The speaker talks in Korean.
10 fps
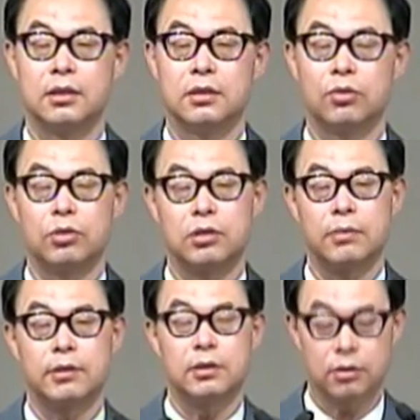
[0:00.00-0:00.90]
제 오늘도
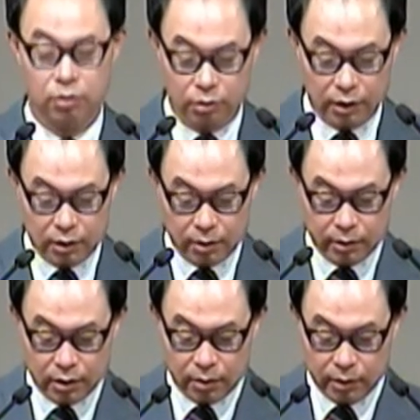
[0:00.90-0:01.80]
예배드리는 성도 한 사람 한
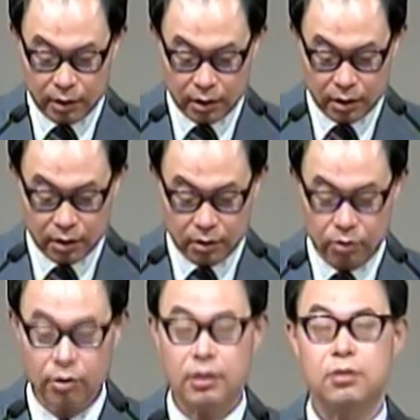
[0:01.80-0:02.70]
사람이 다
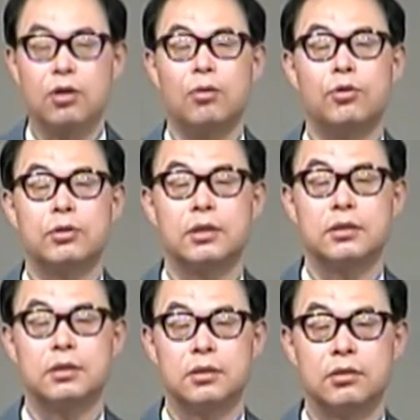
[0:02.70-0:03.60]
그리스도 안에서
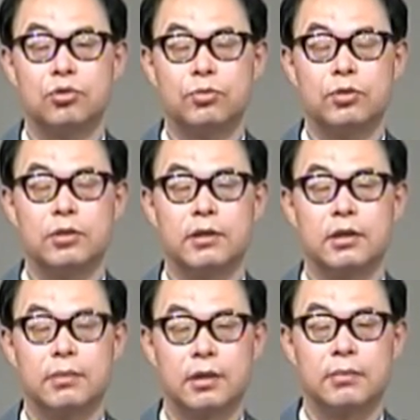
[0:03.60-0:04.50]
거목되는 우리 축복이
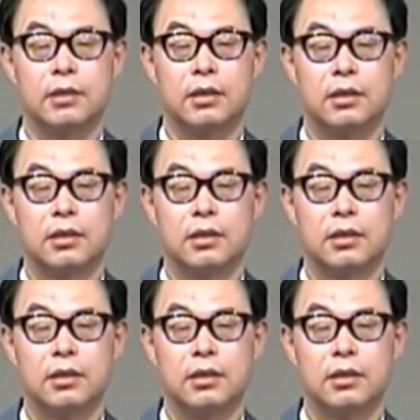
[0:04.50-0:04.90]
마기를 바랍니다.